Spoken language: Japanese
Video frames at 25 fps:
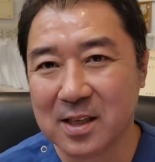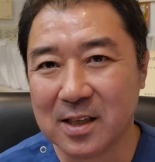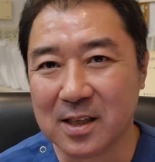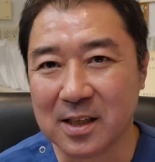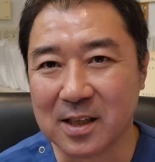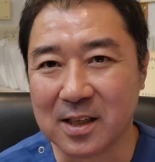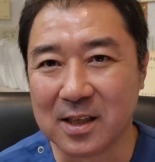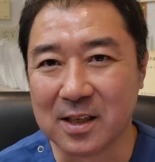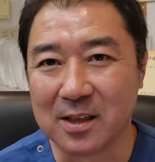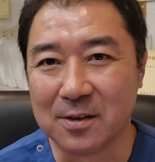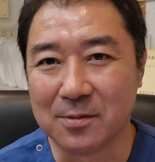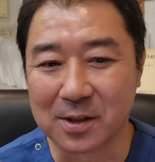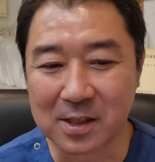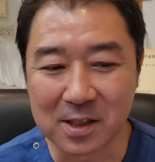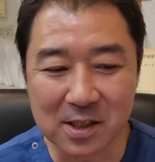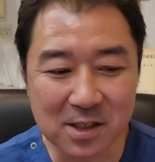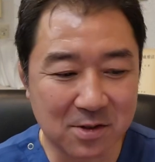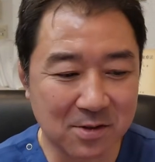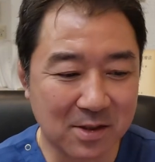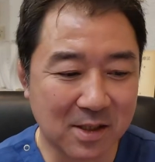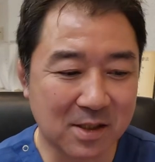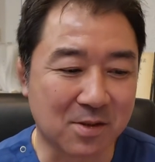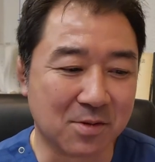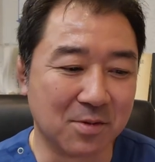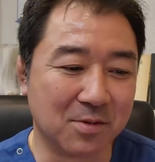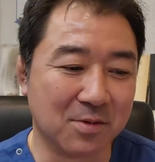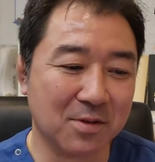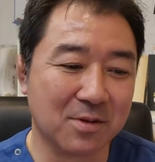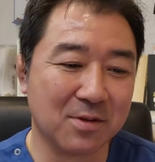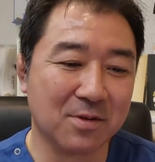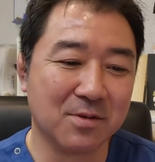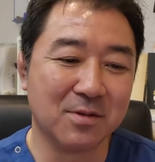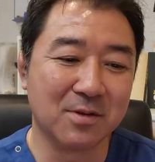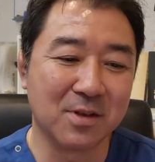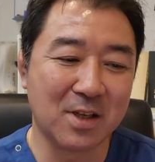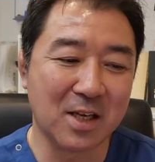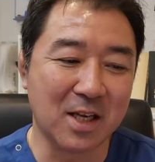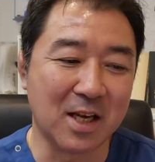えー、私はその
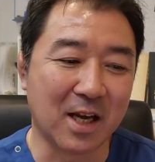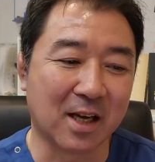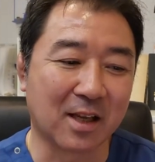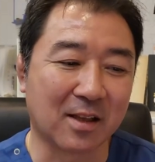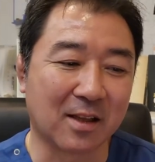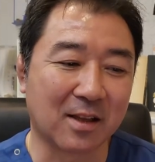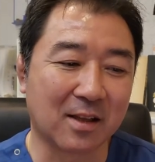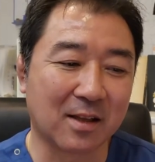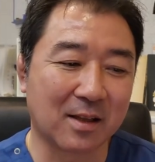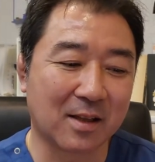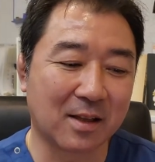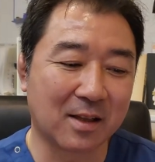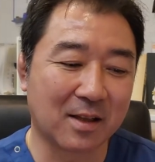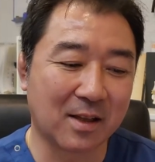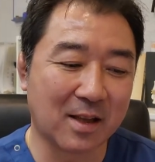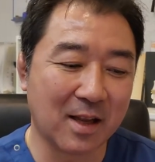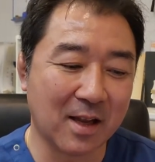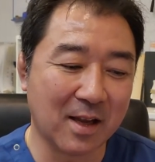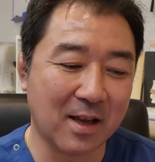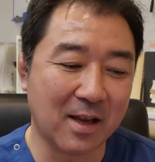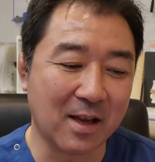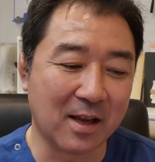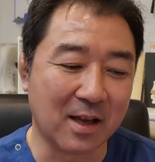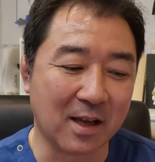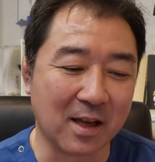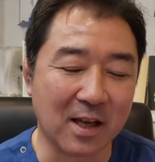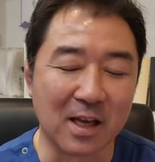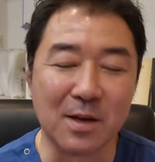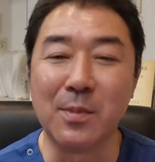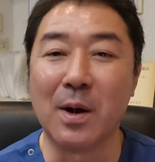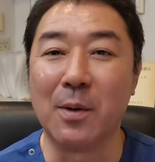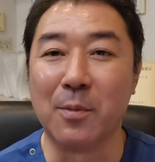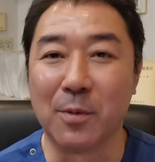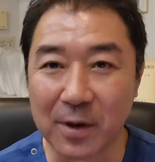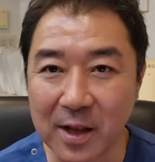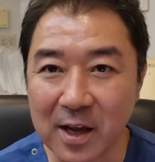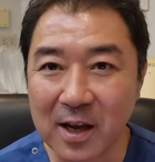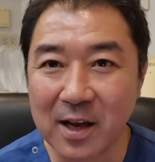ようにやって、
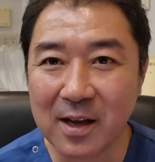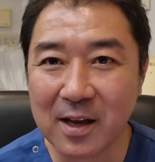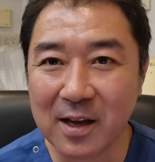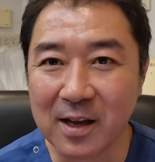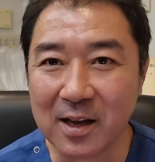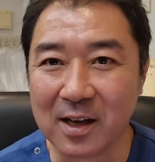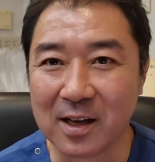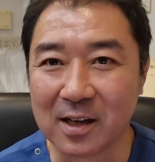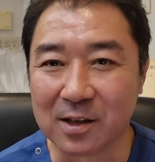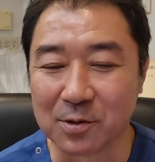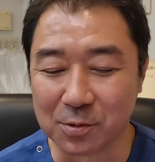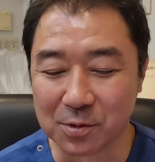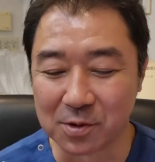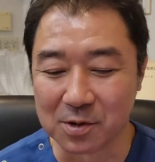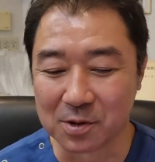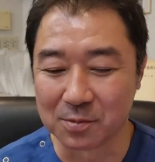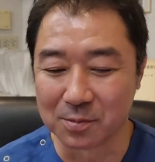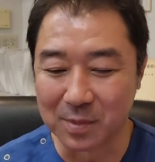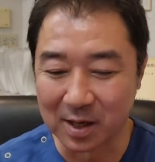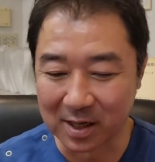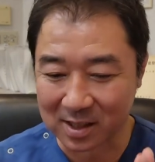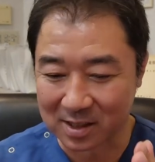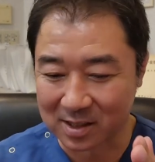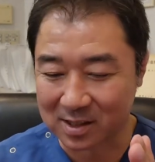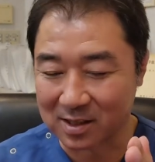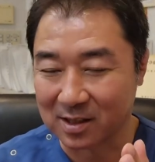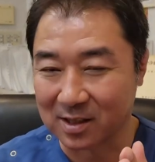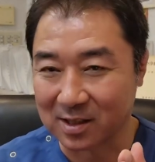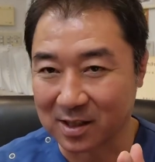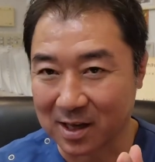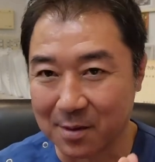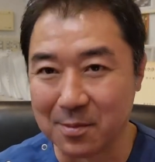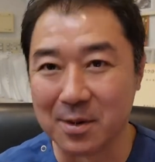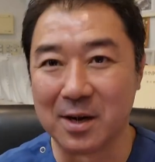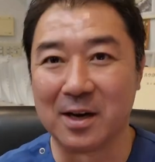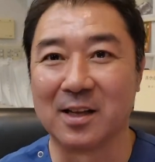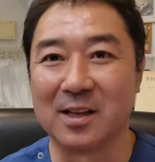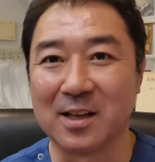今もね、えー、この、まあ、
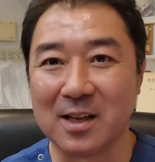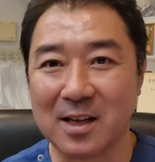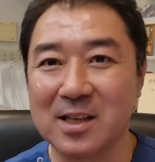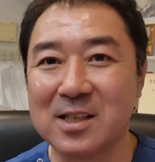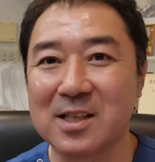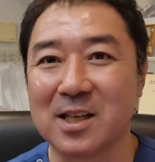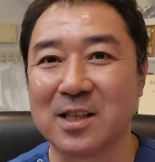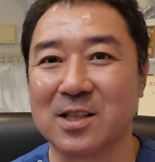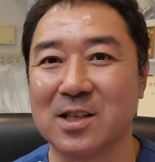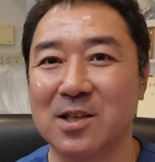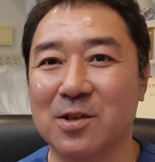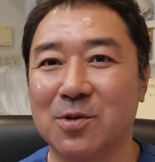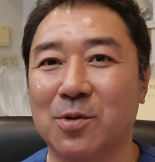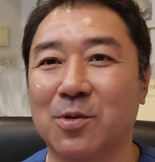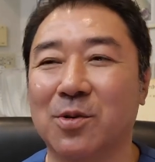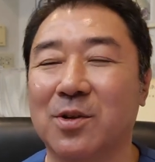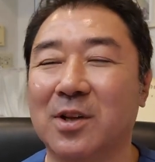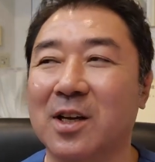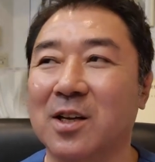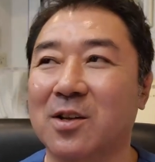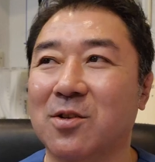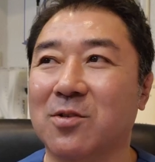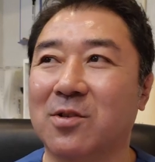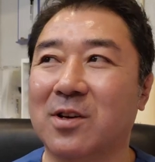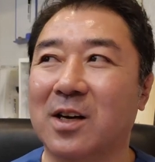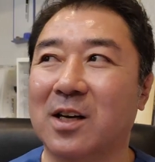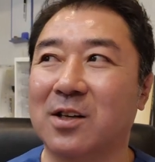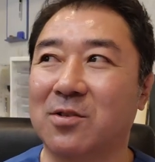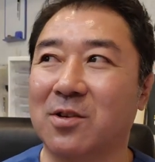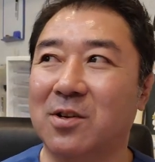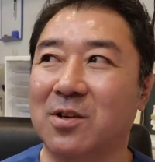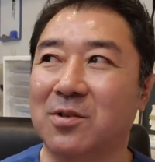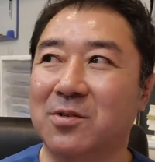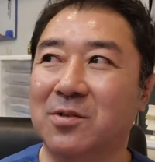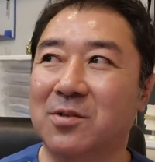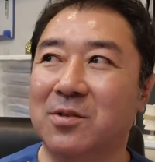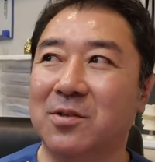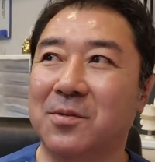カメラでね、写真撮ったりとか、あと
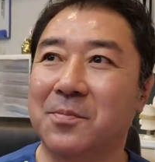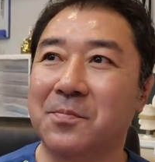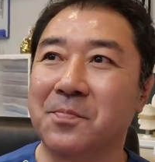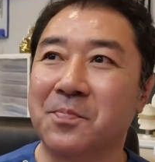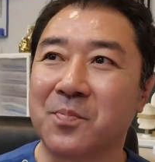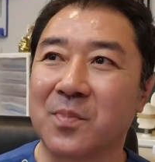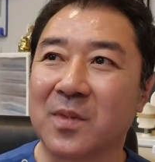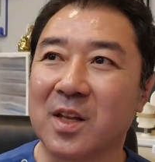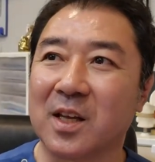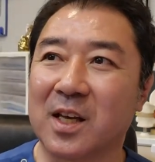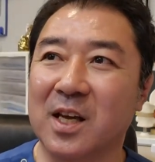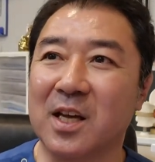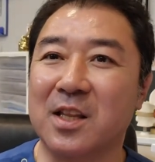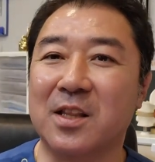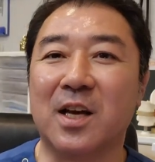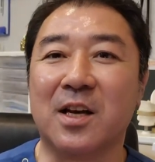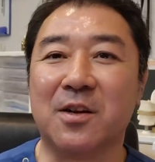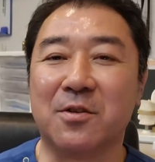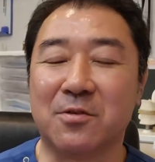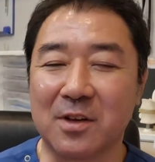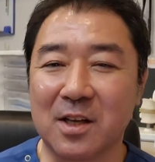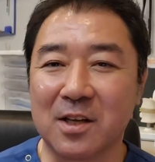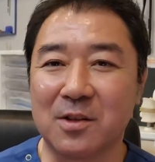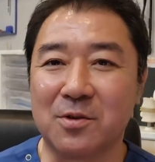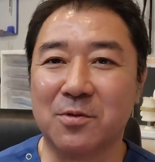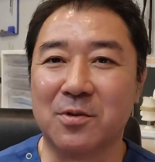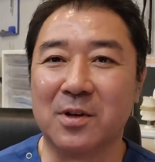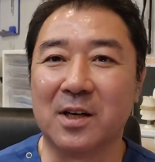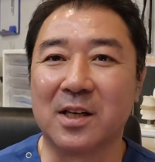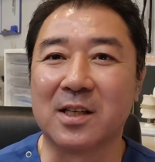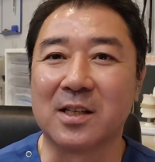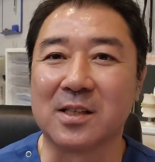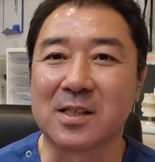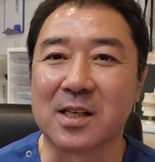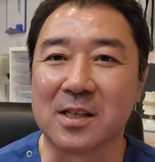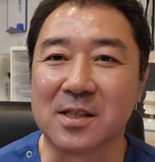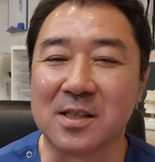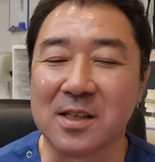あのー、県内のね、動
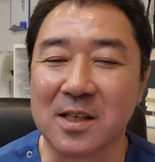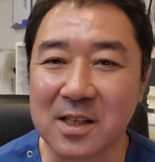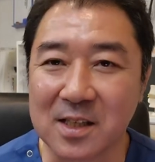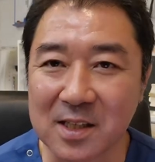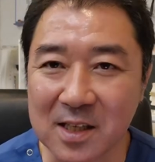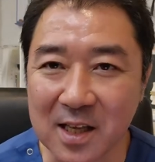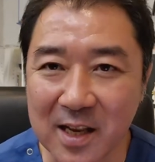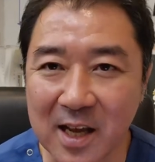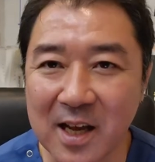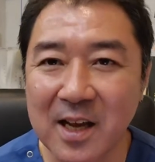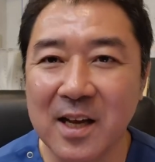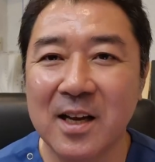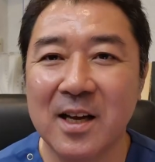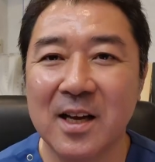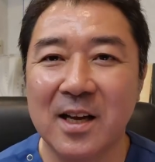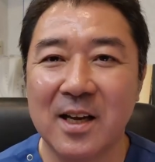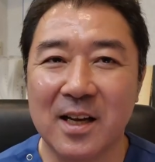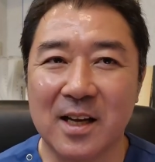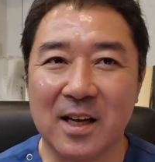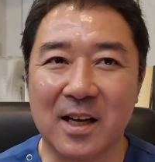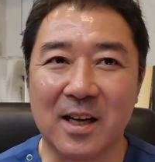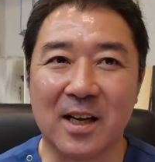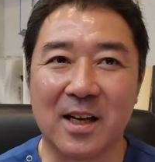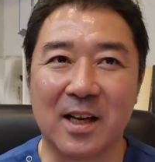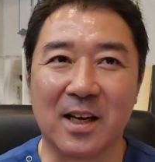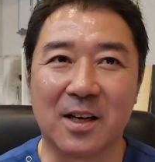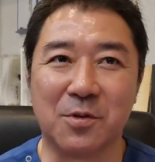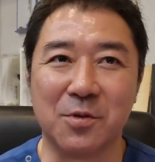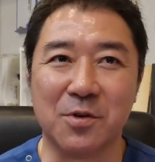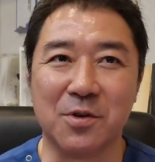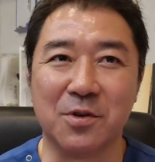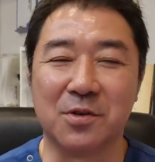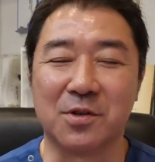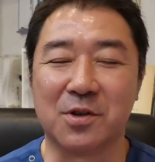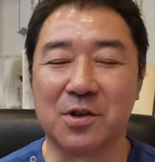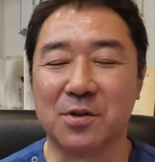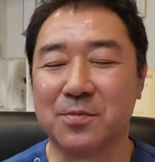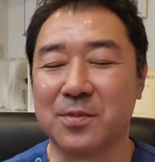画撮影してね、えー、こう
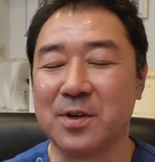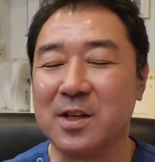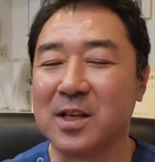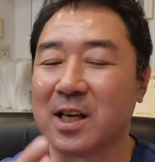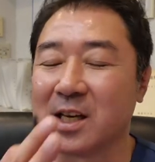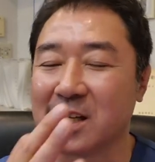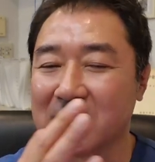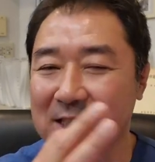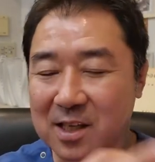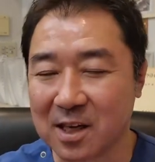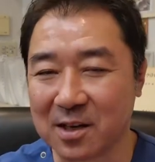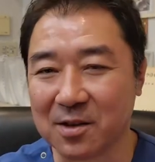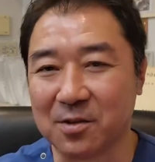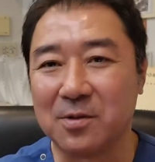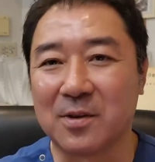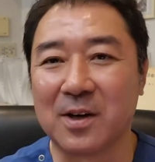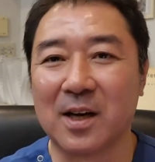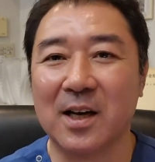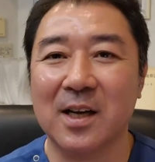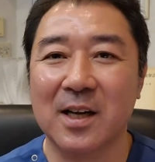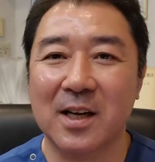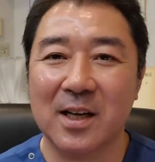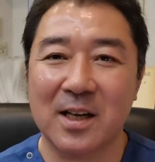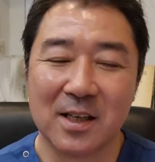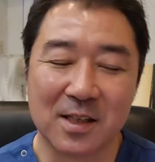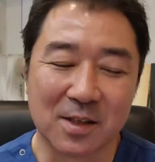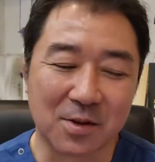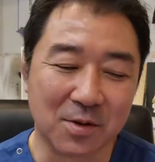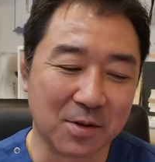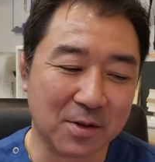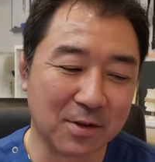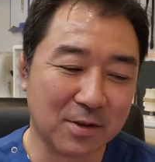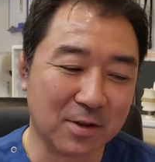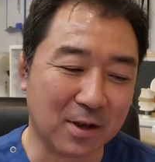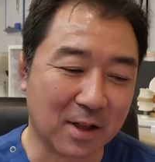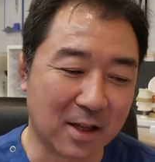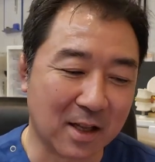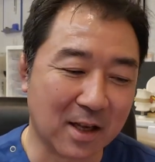YouTube に出したりとか、そうい
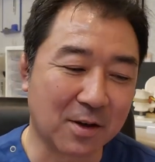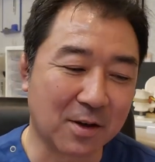うふうにね、